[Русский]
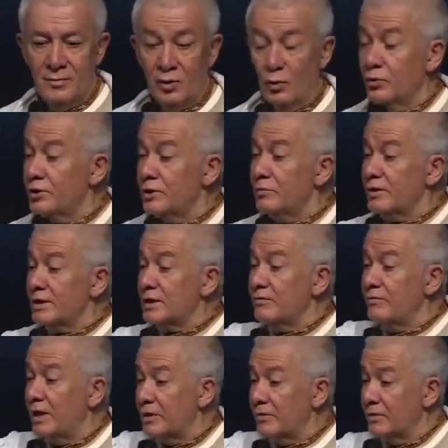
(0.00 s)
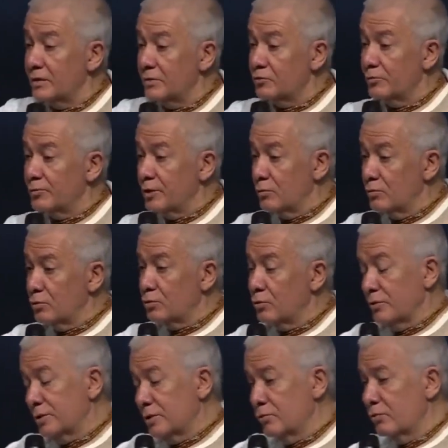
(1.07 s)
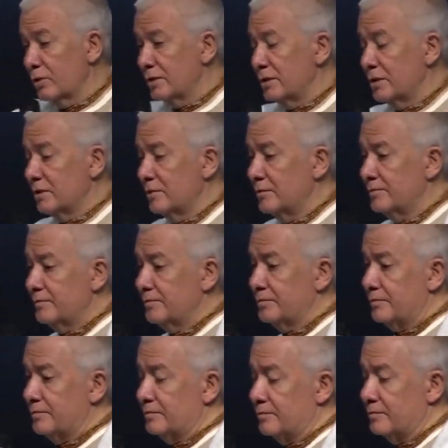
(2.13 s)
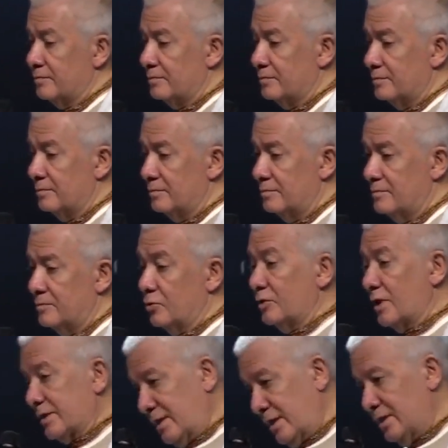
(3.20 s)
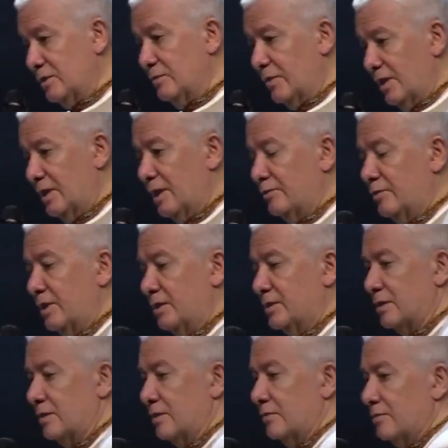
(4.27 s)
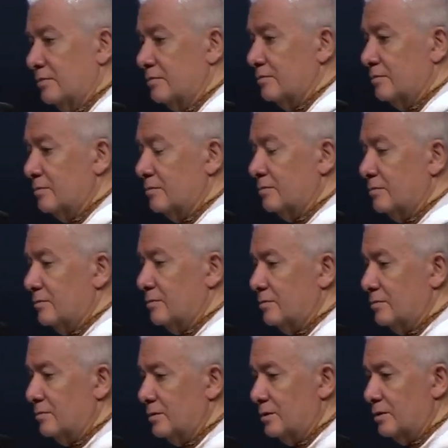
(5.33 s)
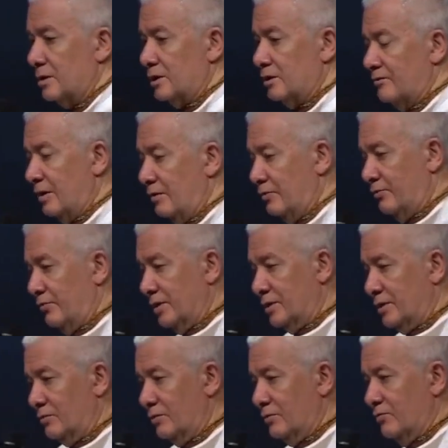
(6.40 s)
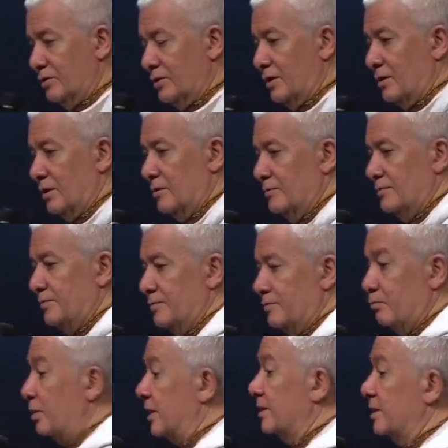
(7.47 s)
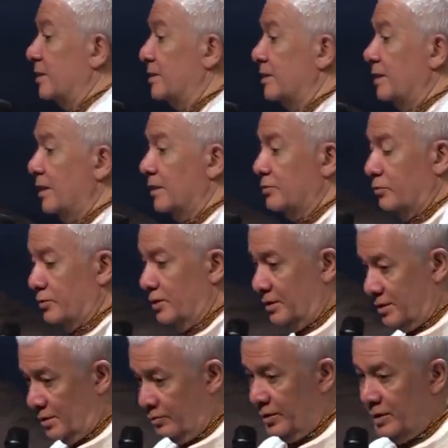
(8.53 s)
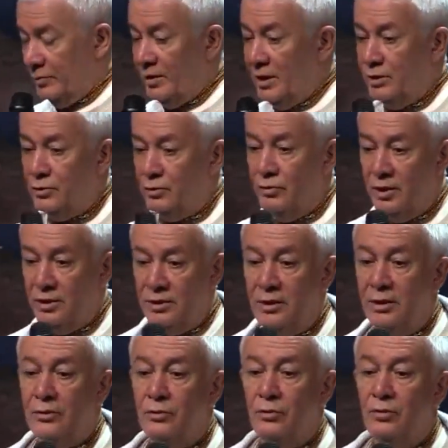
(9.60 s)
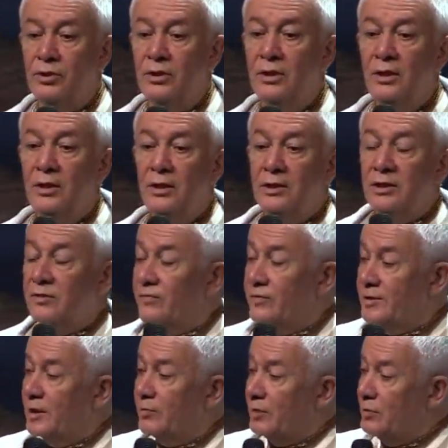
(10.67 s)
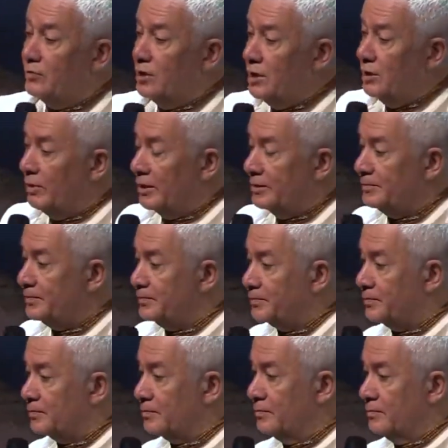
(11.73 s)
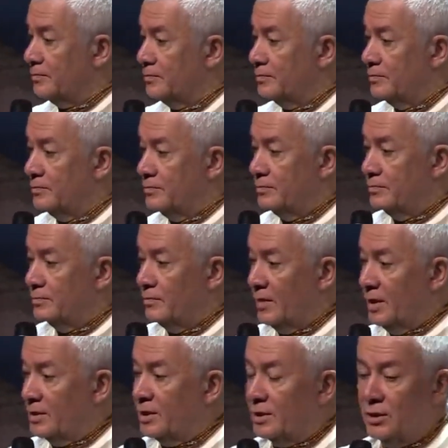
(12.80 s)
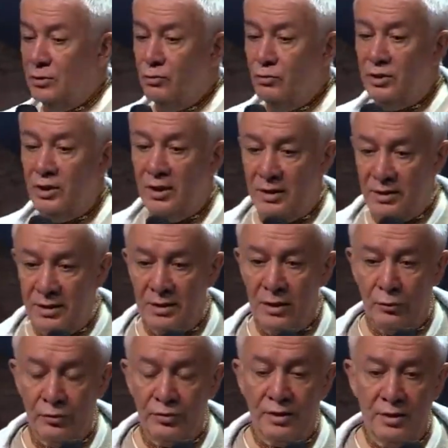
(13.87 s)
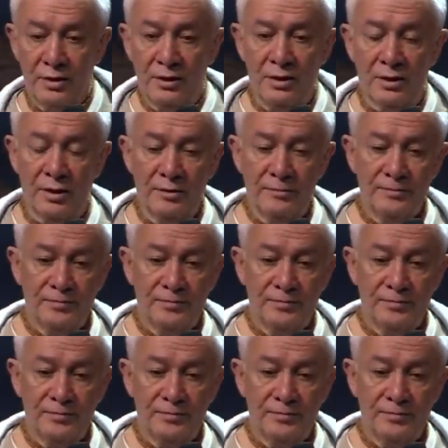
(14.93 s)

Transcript: Он с ним разговаривал, чтобы тигр ушел, тигр уходил. То есть как-то они могли общаться живя вот в таких вот вещах, без насилия. То есть они понимали, что насилие тоже не везде применимо. Где-то нужно найти какой-то язык.